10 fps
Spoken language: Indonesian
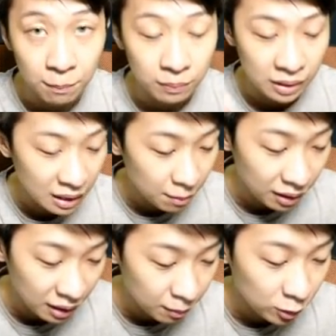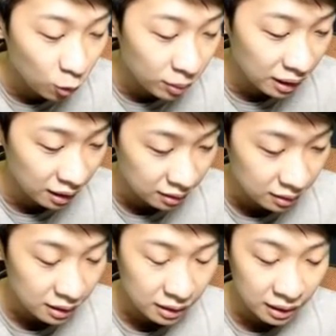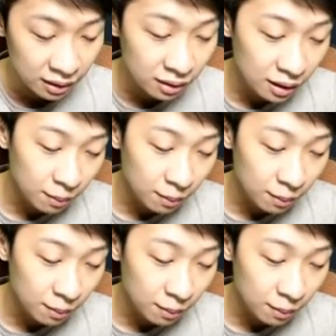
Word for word: tidak bakal bertobat lah, ya.